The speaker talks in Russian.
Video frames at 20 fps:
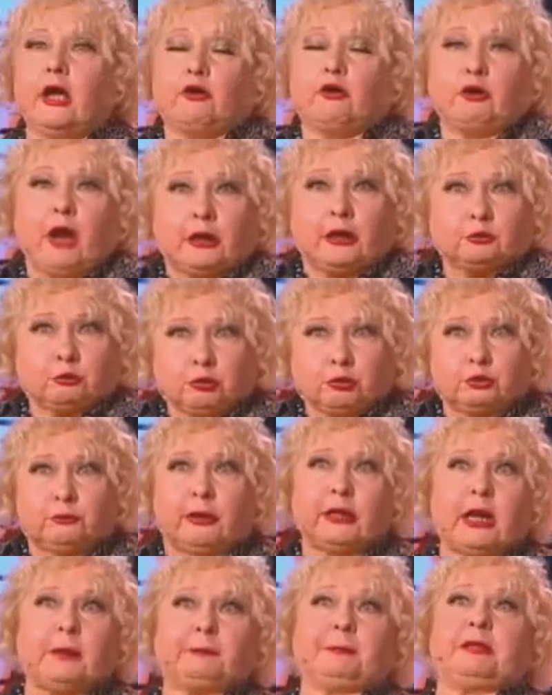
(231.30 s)
говорю, откуда
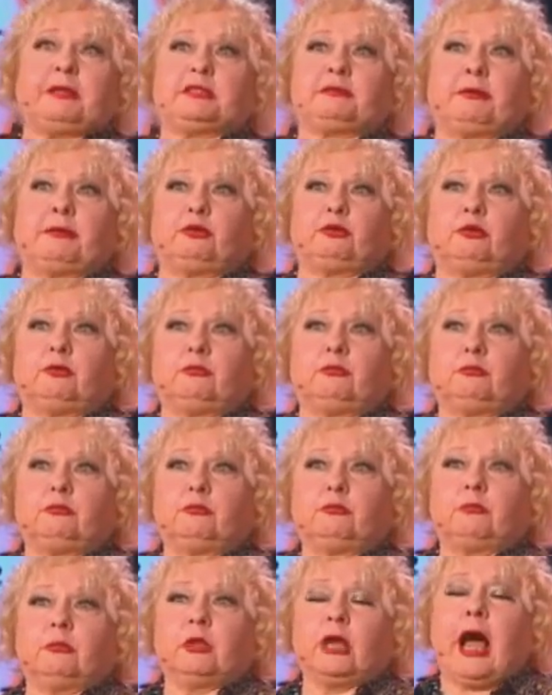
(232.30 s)
она опять свое?
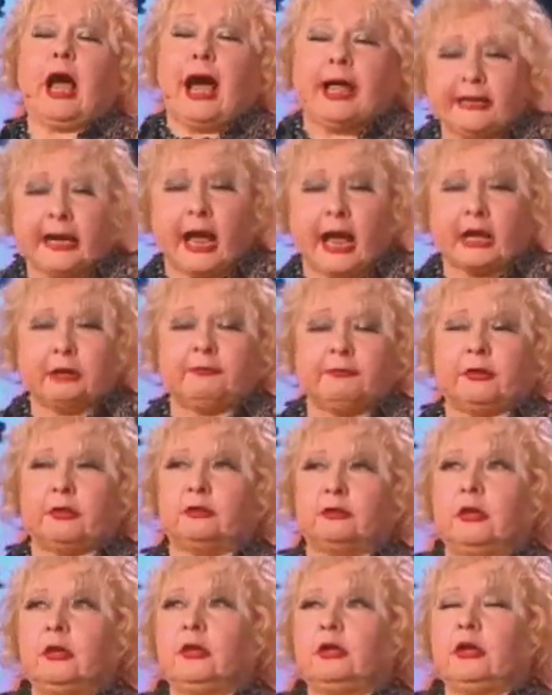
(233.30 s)
Взятку требует. Она говорит.
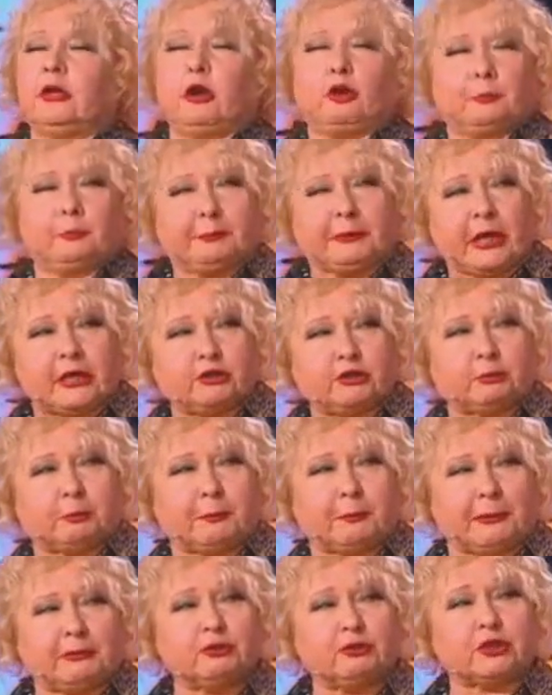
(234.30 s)
Я говорю, подожди,
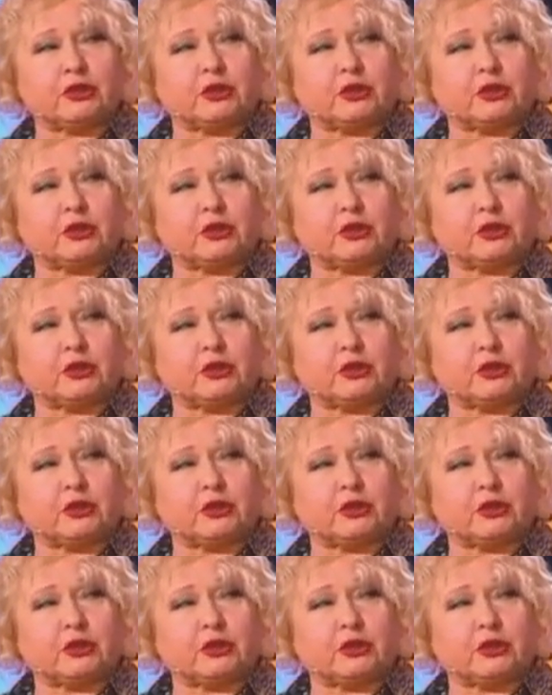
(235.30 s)
попадешь ты